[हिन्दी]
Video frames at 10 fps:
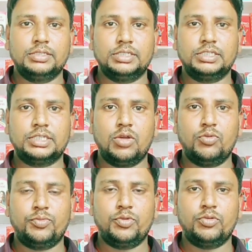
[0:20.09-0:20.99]
जिसका
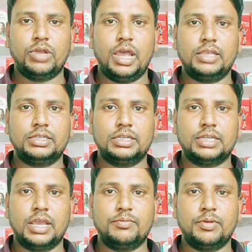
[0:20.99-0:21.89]
उपयोग आज के टाइम